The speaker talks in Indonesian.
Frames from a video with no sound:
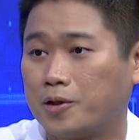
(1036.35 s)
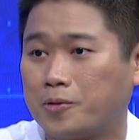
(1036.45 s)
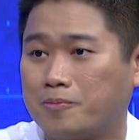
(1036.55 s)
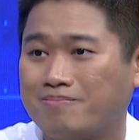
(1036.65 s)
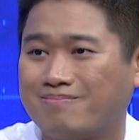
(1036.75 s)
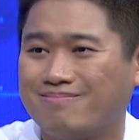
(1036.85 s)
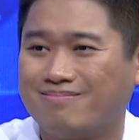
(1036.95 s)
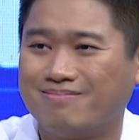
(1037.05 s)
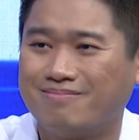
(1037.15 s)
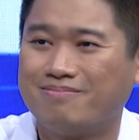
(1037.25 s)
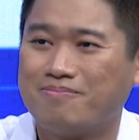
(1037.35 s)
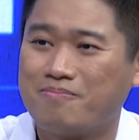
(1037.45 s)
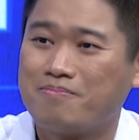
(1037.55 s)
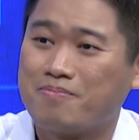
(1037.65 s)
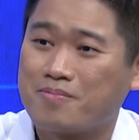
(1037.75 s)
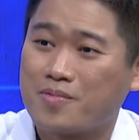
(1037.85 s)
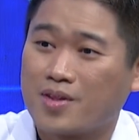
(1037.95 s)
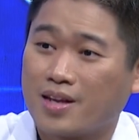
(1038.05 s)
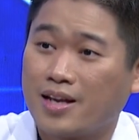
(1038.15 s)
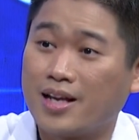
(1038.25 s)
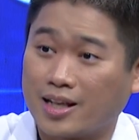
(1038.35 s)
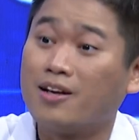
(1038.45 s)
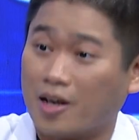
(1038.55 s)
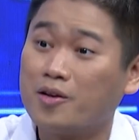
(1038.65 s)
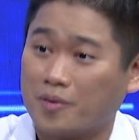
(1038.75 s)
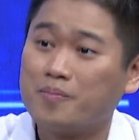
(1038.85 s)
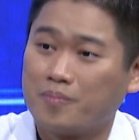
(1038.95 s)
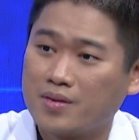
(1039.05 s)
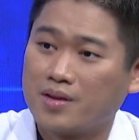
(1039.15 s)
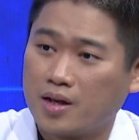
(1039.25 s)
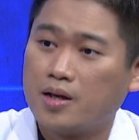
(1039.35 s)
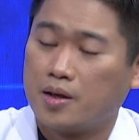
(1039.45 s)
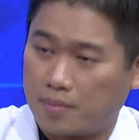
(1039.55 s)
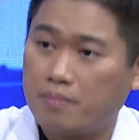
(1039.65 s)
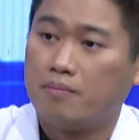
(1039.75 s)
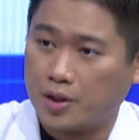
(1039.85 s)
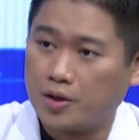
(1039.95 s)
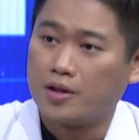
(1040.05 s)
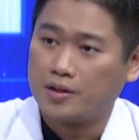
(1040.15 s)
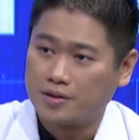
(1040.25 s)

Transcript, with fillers: Hmm, apalagi untuk habis olahraga dan lain iya. sebagainya itu bisa mengembalikan. Eh, Betul.